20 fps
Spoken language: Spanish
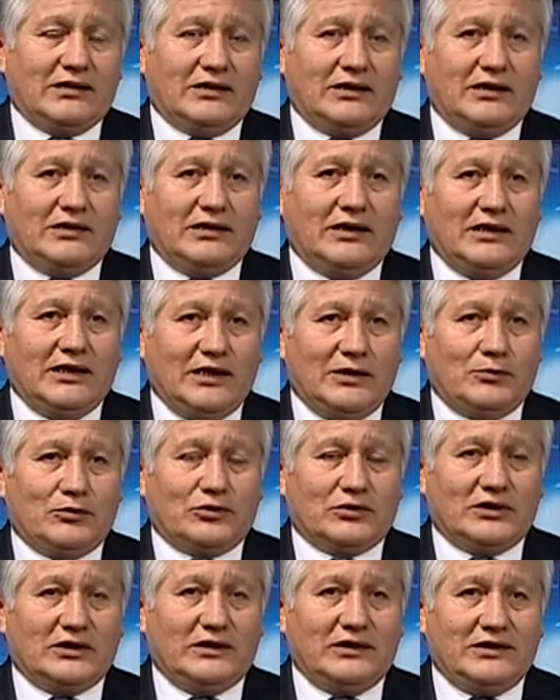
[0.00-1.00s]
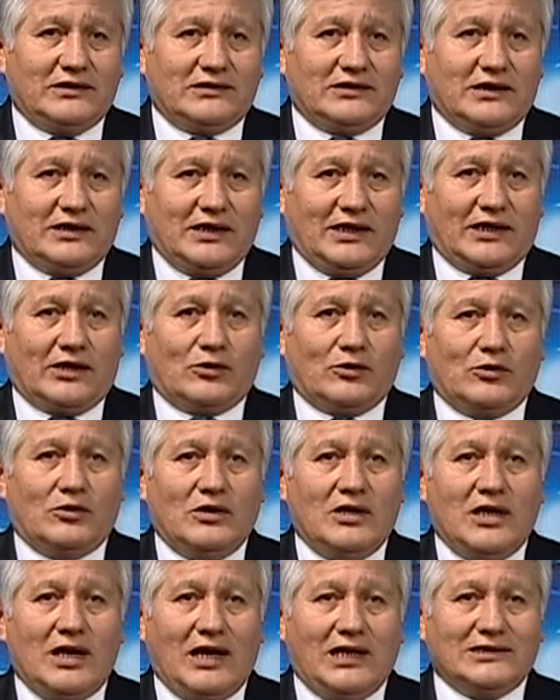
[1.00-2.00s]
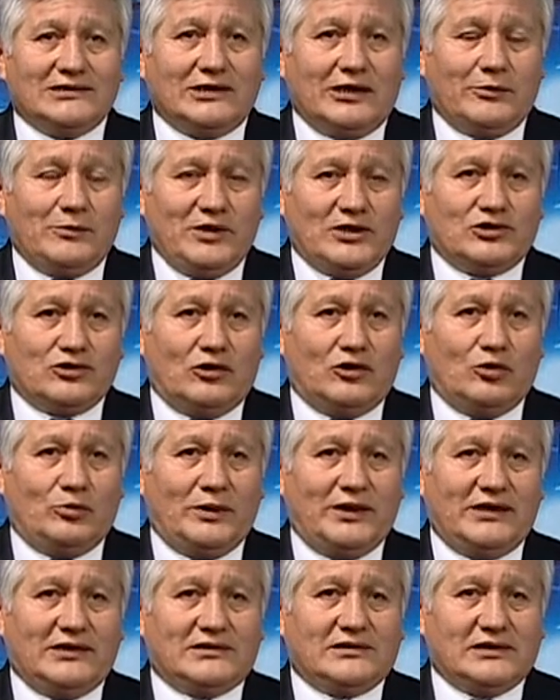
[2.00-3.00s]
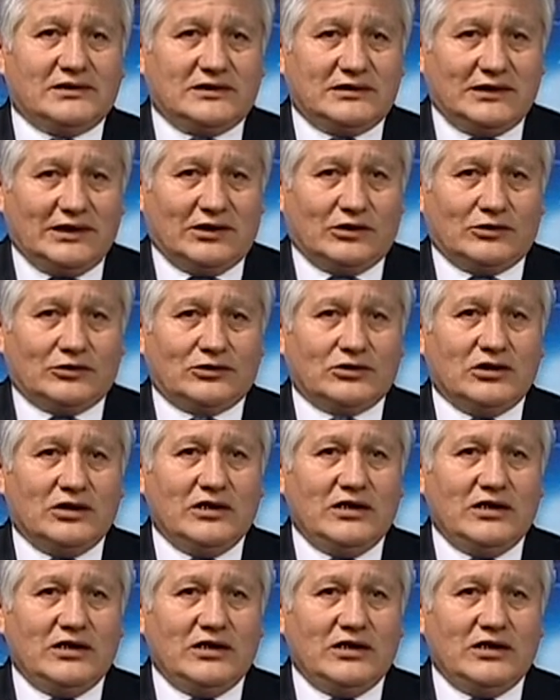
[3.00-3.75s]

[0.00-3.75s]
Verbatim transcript: que tenemos de este cargo al servicio de los más necesitados